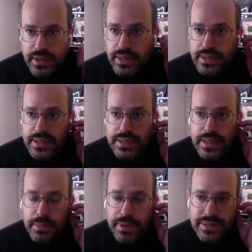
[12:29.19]
Et ce qui
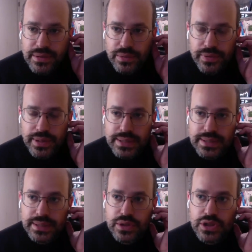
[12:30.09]
s'est passé, en fait,
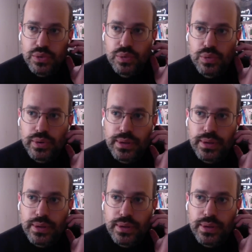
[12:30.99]
c'est que j'ai eu euh,